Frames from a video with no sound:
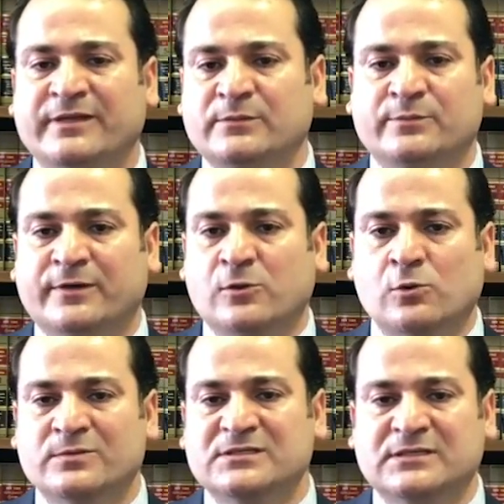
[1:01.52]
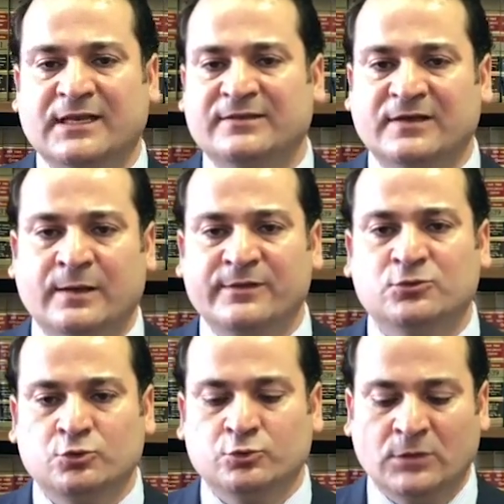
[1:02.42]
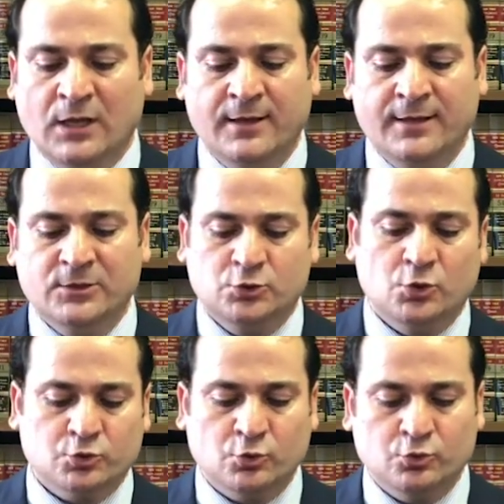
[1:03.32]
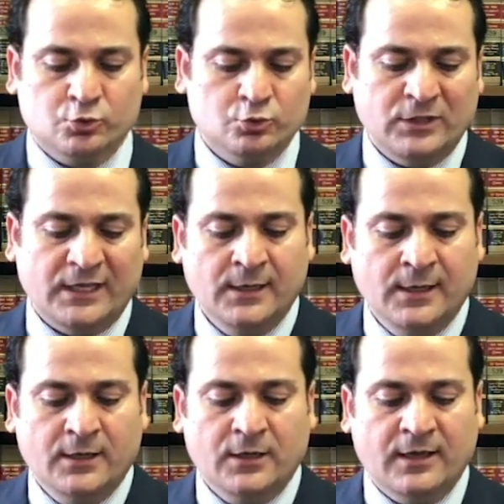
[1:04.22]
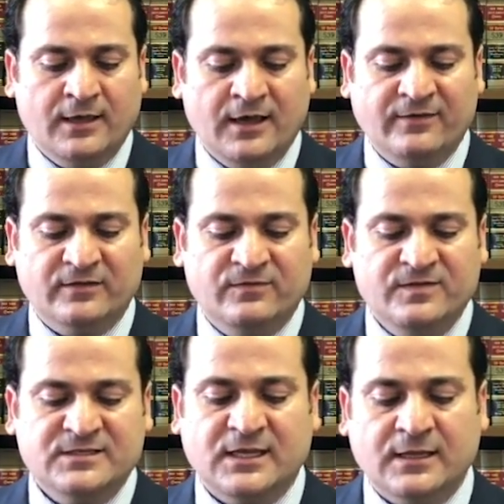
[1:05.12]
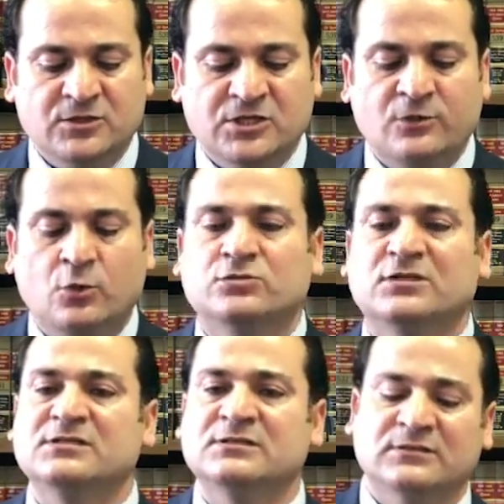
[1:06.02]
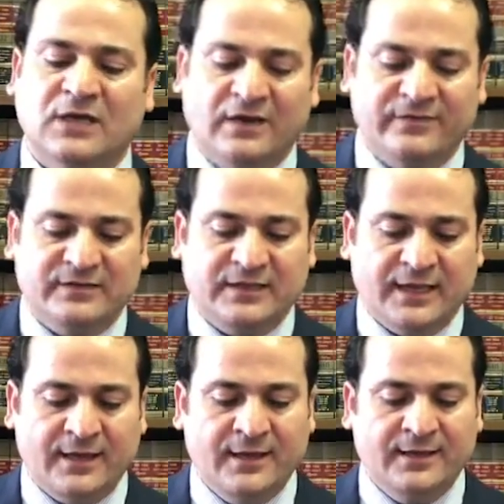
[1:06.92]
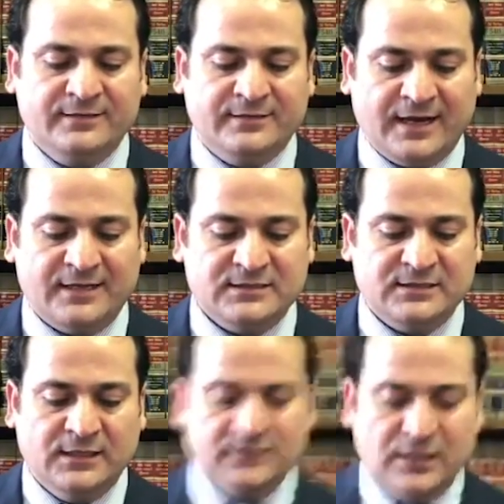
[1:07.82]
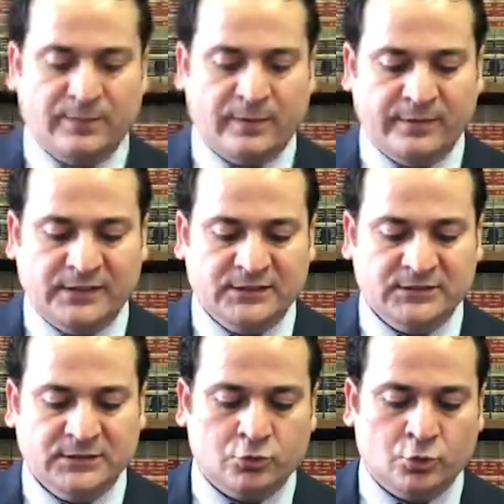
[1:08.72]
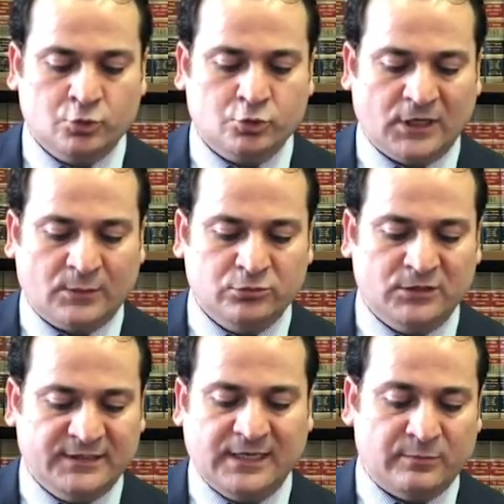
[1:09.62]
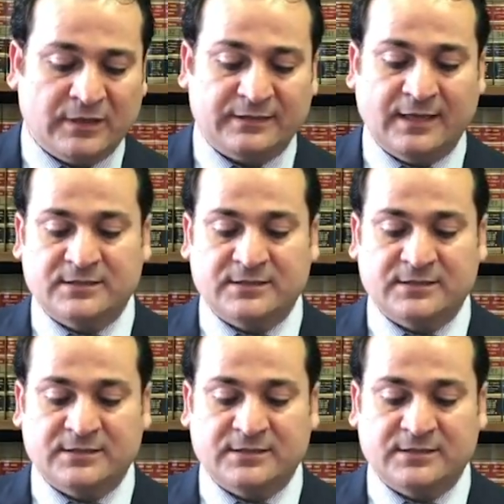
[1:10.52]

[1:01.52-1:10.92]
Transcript: belli bir para olmasını gerektiren bir durumda söz konusu değil. E, evet vize şey noktasında davetiye ters tepebilir. Sonuç olarak bunlara dikkat etmek